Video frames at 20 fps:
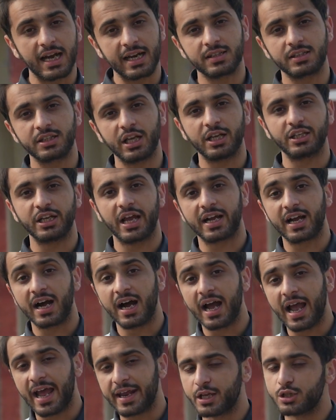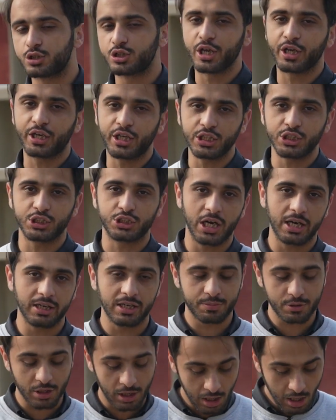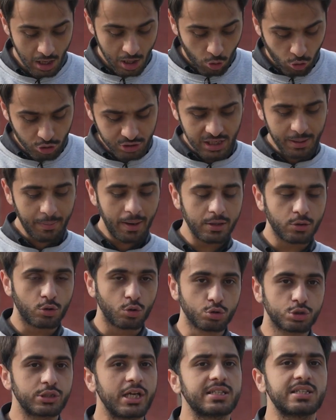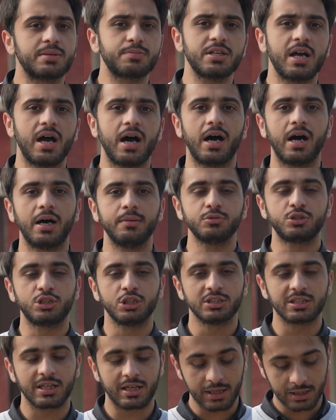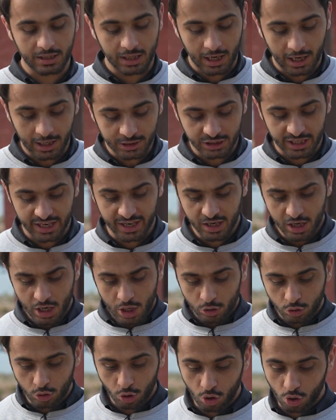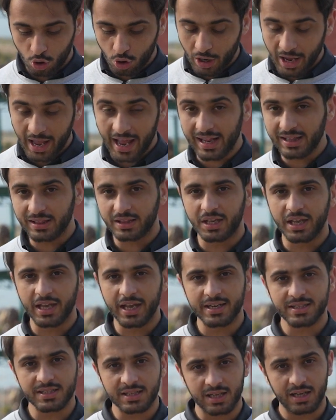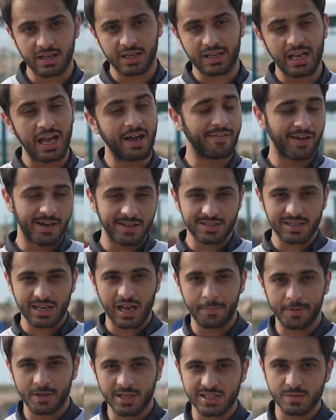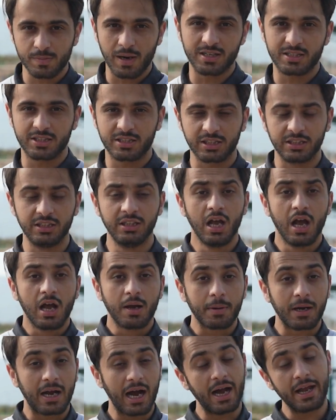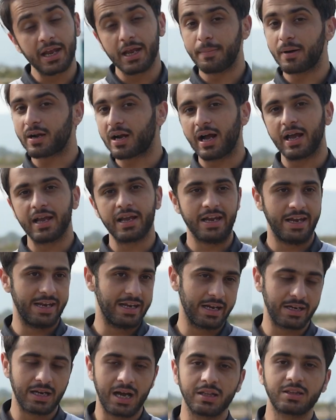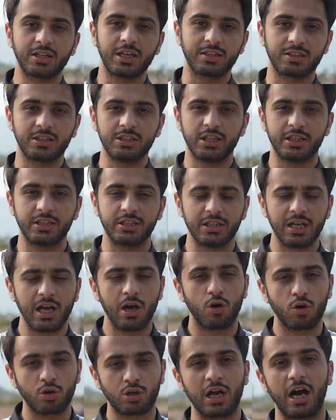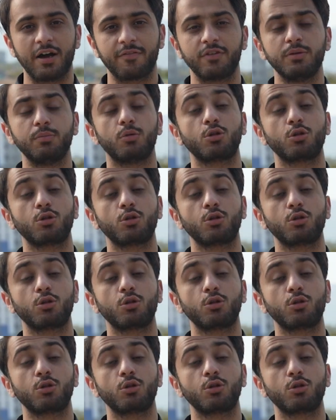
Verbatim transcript: कर दिया जाएगा एन की जानब से उसके बाद दूसरा सबसे अहम चीज़ अगर कहा जाए तो हेल्थ केयर के हवाले से कैपिटल स्मार्ट सिटी गाहे बगाहे ऐलानात करती रही है और काफ़ी